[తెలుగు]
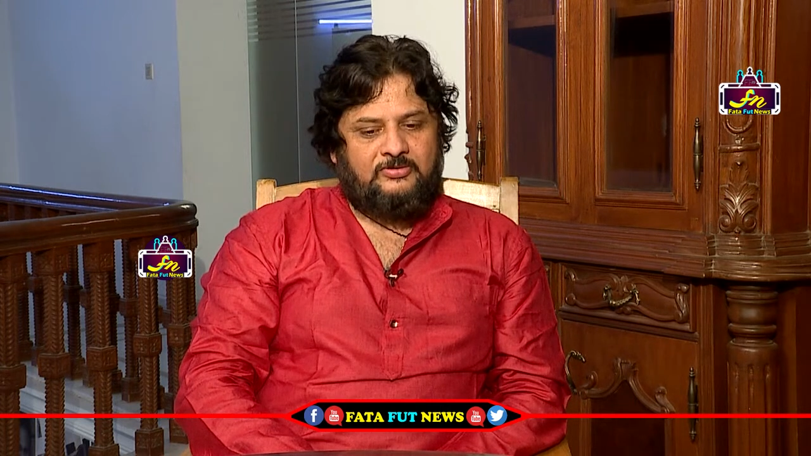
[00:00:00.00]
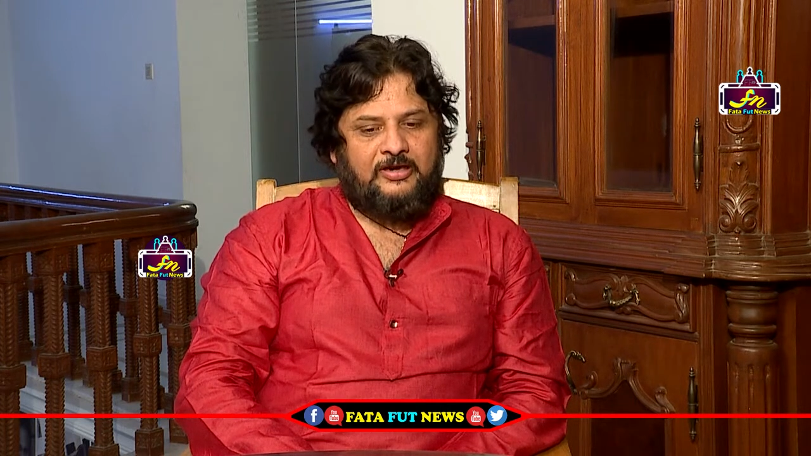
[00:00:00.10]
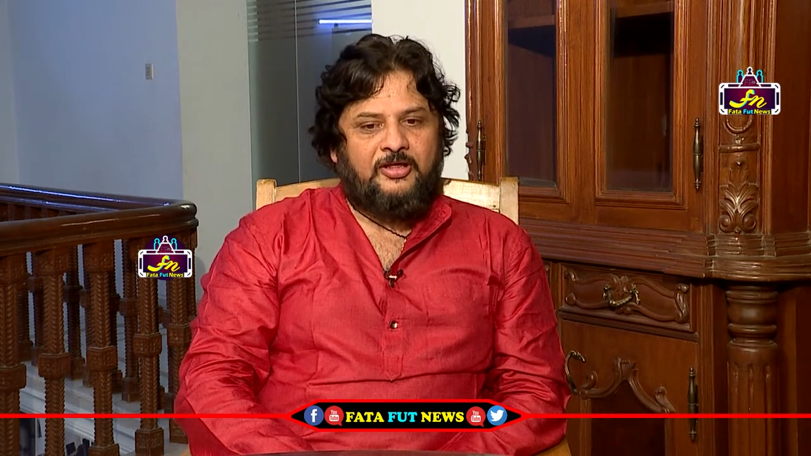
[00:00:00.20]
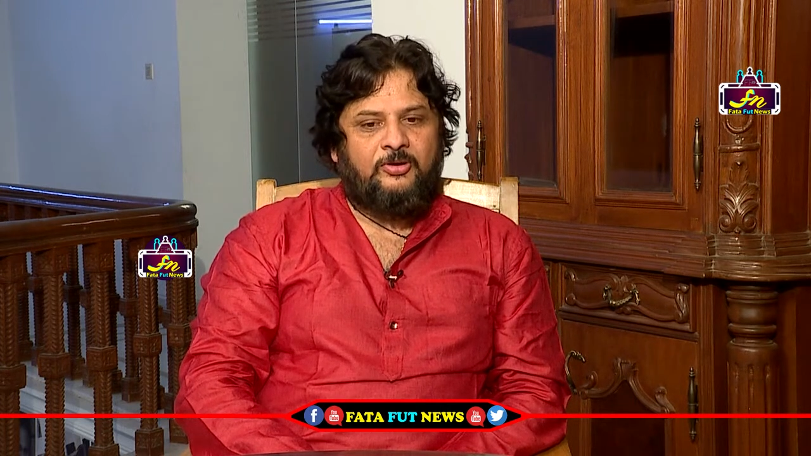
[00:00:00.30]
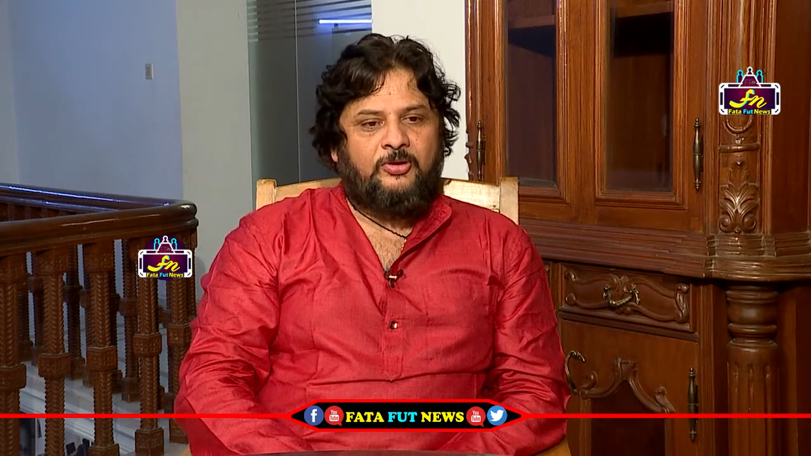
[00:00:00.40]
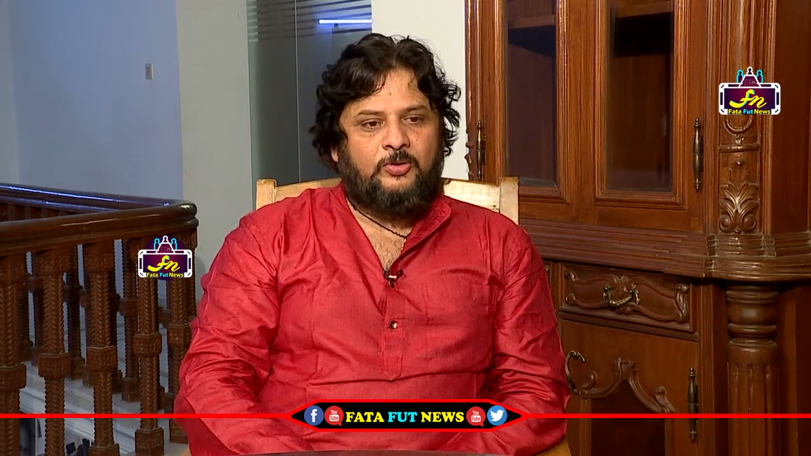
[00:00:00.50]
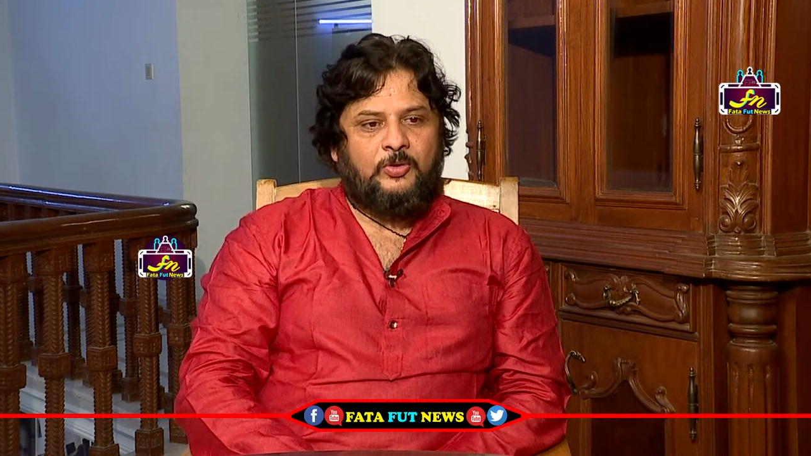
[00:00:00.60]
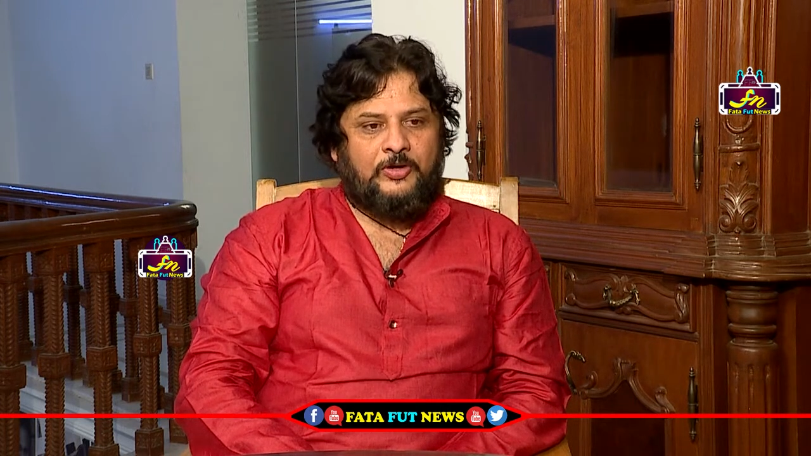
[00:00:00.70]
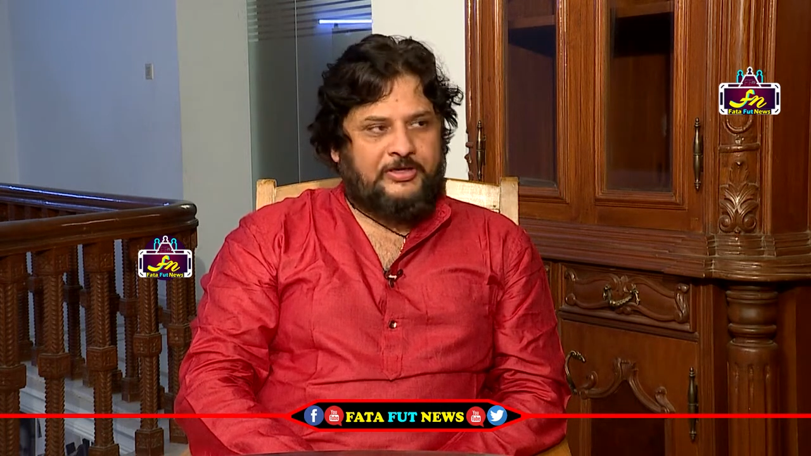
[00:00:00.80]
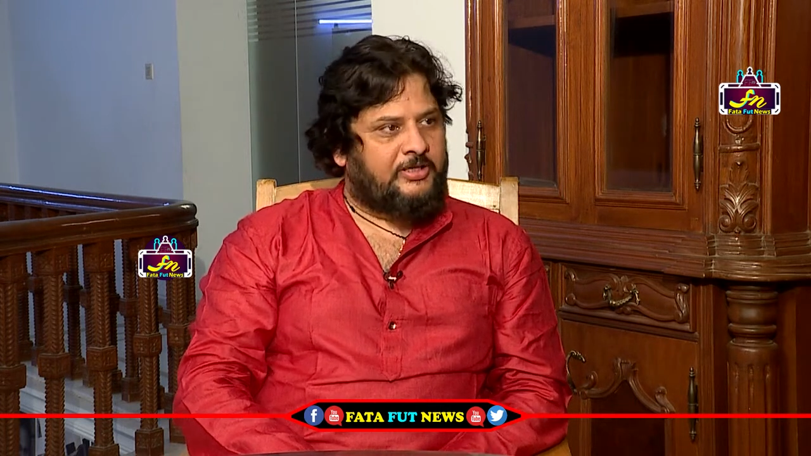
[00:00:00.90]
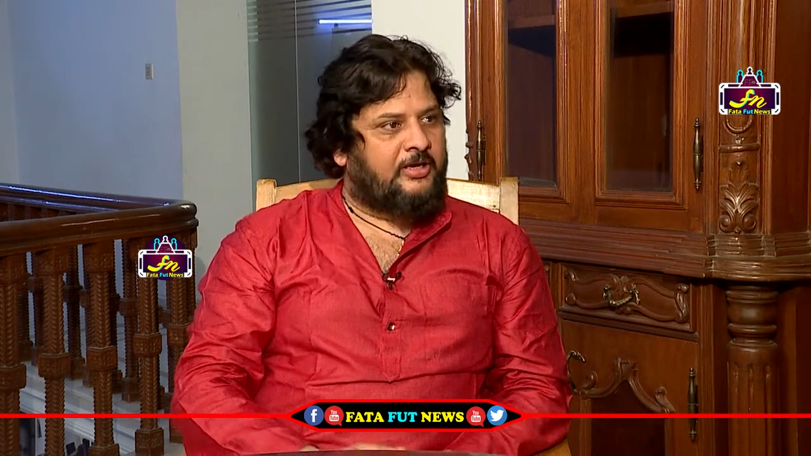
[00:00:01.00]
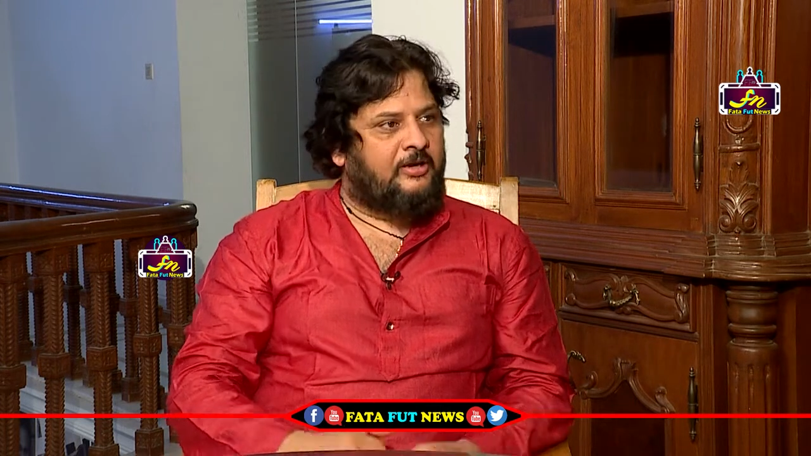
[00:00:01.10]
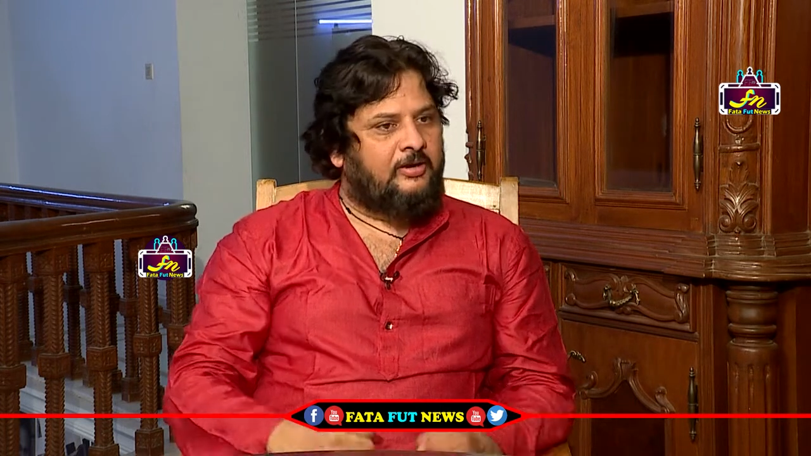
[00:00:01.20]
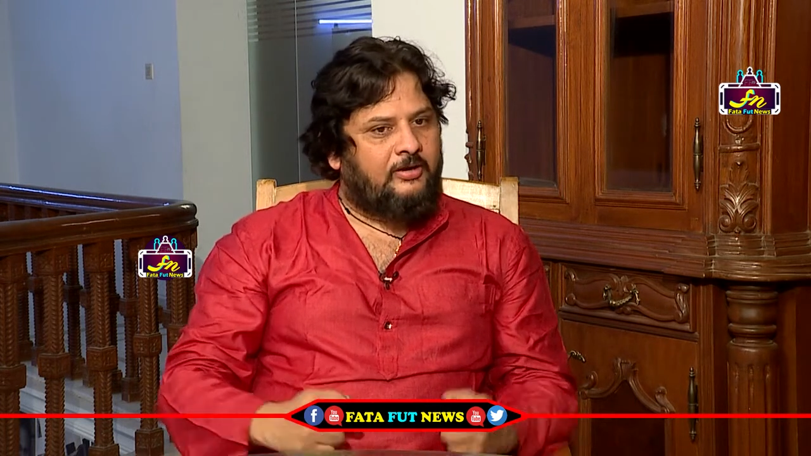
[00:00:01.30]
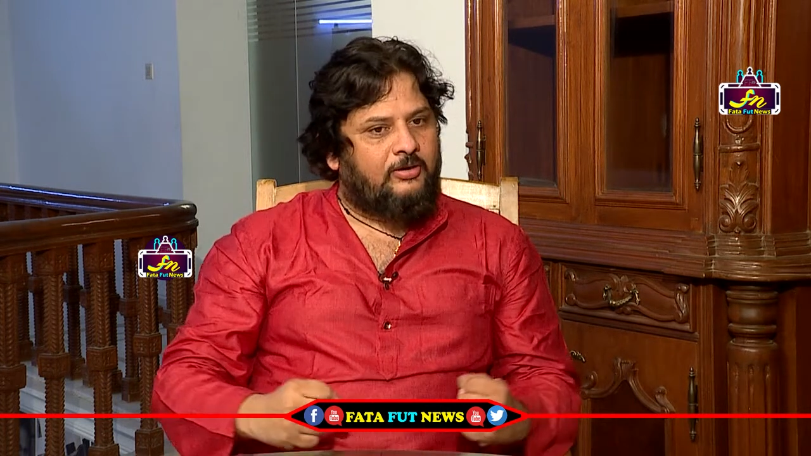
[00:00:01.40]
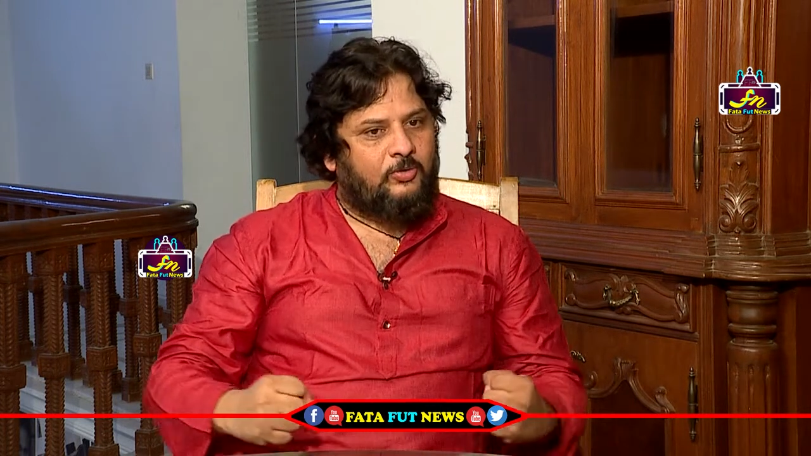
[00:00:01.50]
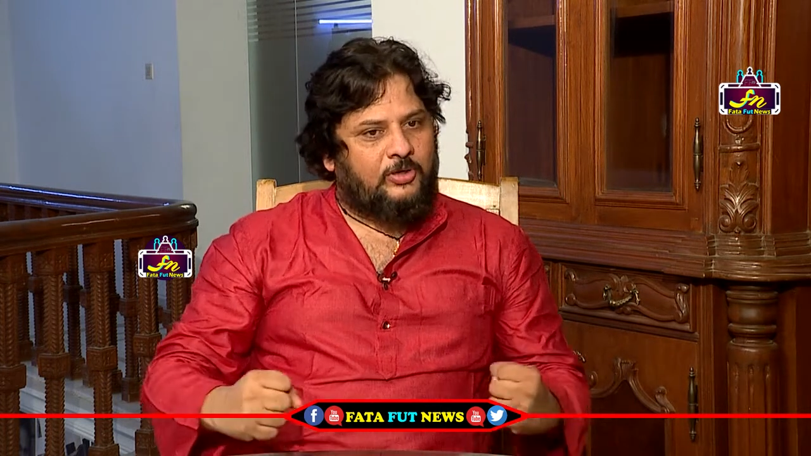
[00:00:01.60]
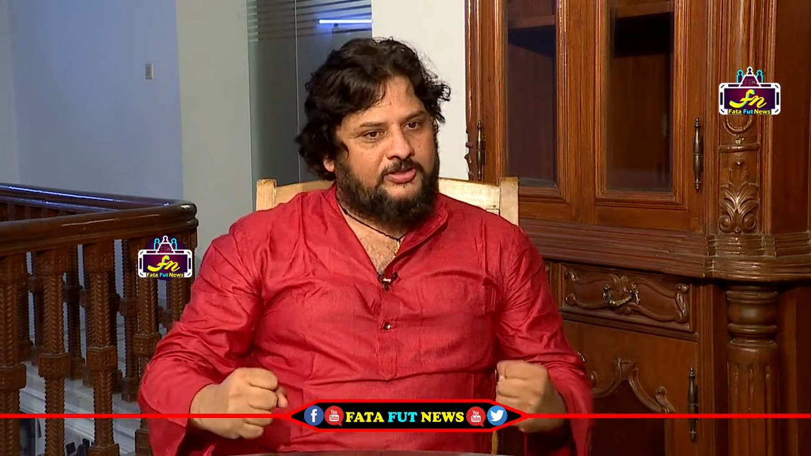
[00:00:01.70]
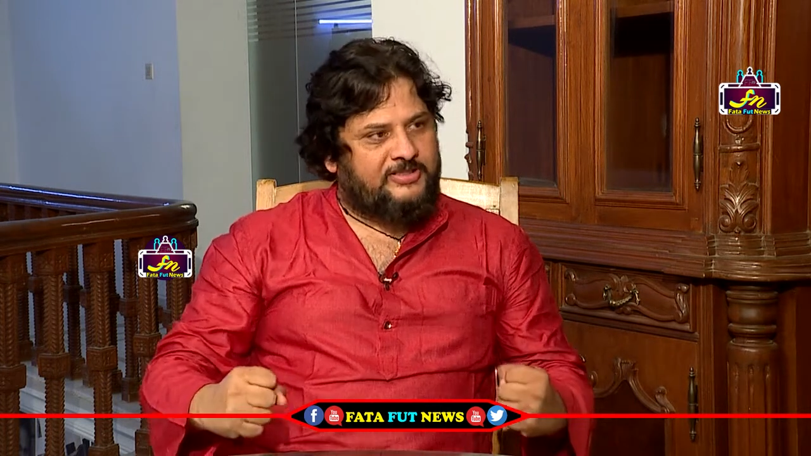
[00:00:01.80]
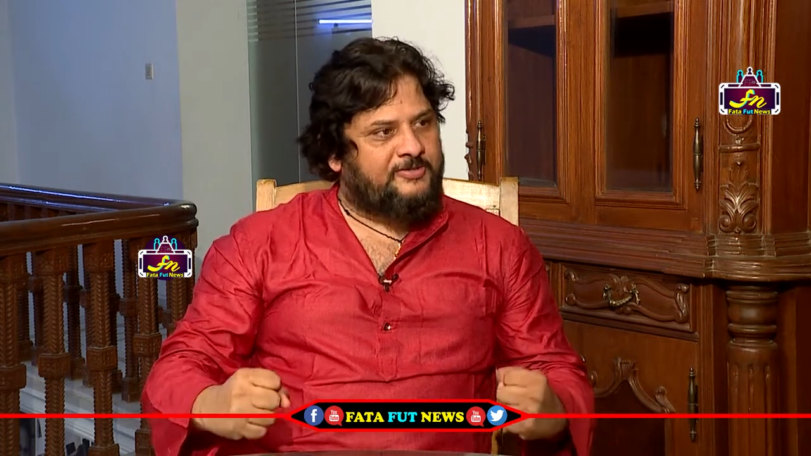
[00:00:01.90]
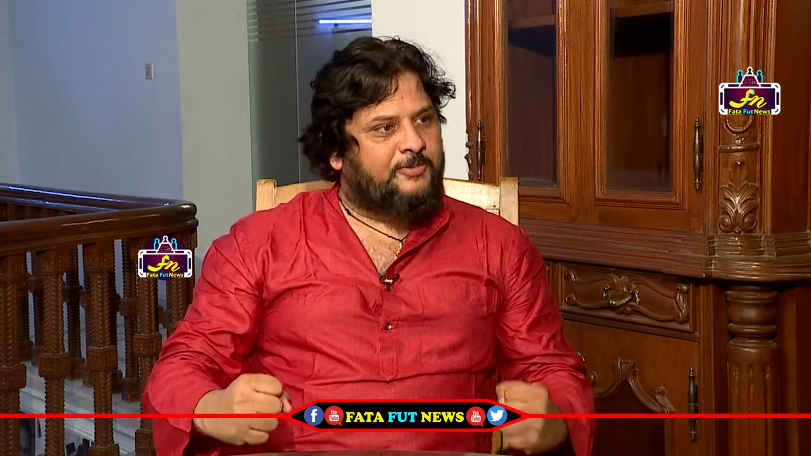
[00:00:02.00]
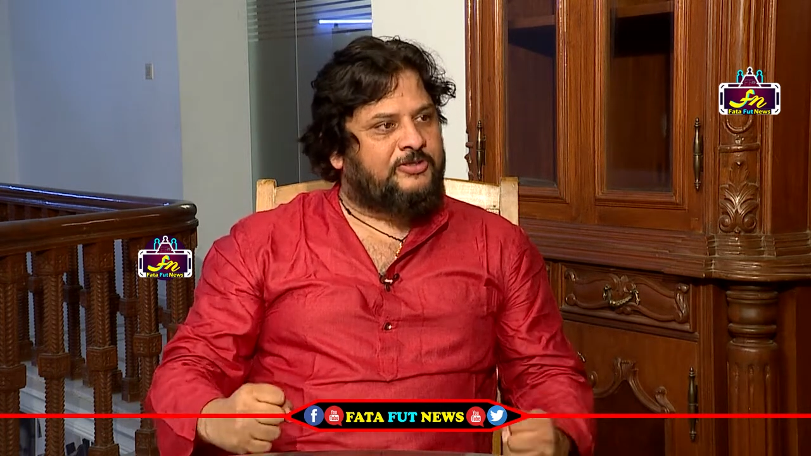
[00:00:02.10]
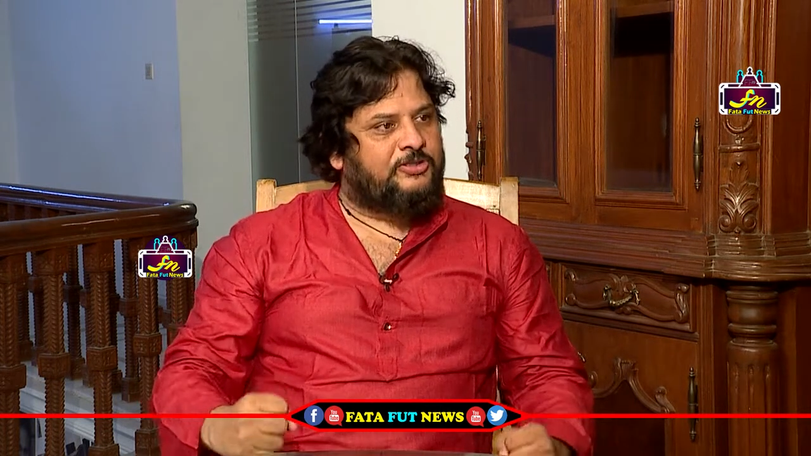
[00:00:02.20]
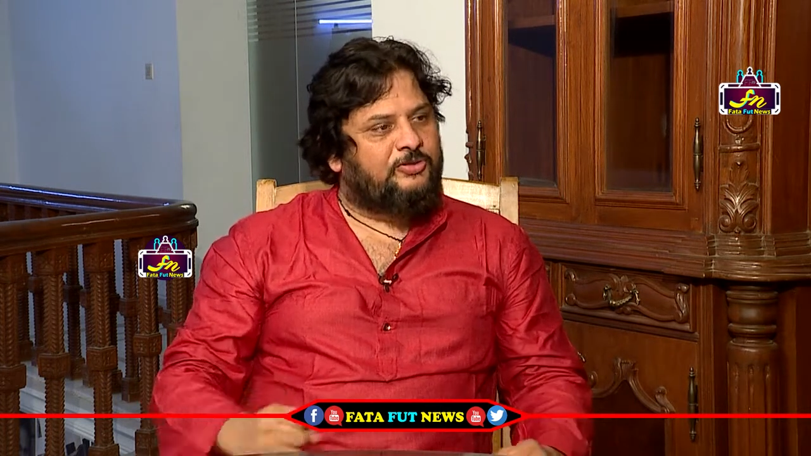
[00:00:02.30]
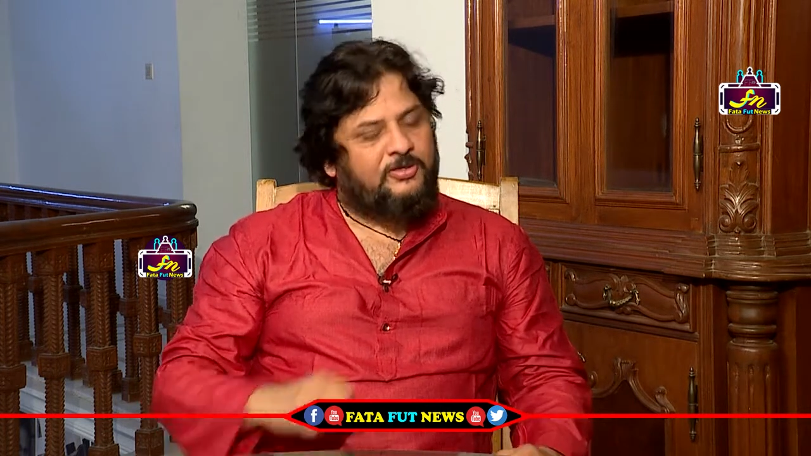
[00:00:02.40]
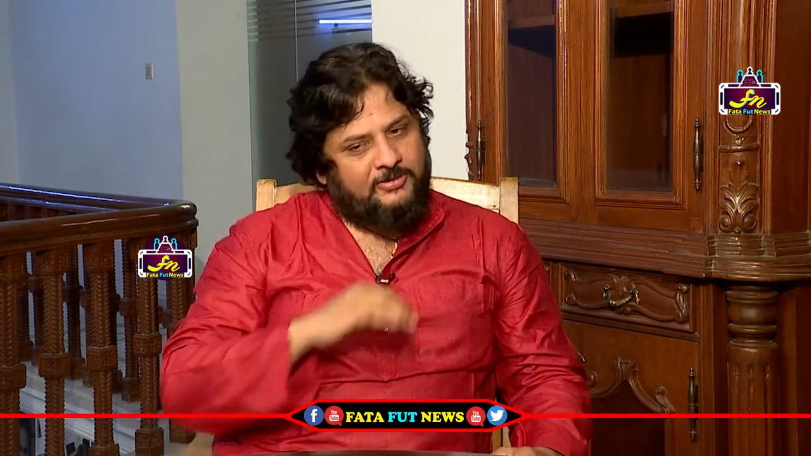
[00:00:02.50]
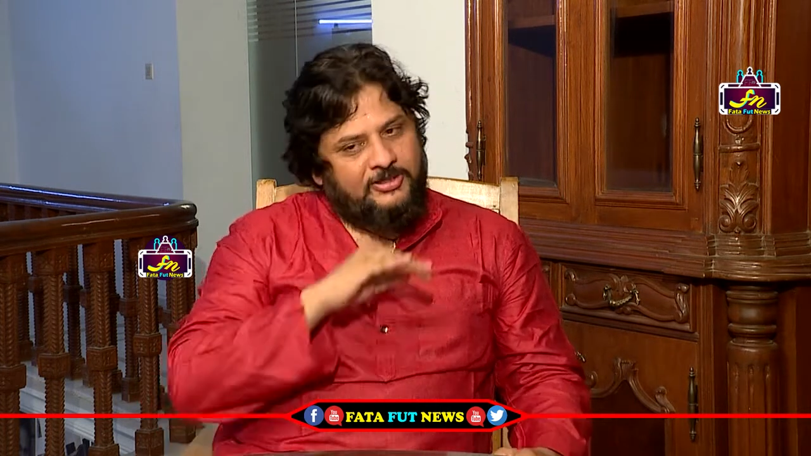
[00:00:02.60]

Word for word: అంటే రియల్ ఒక దేశభక్తితో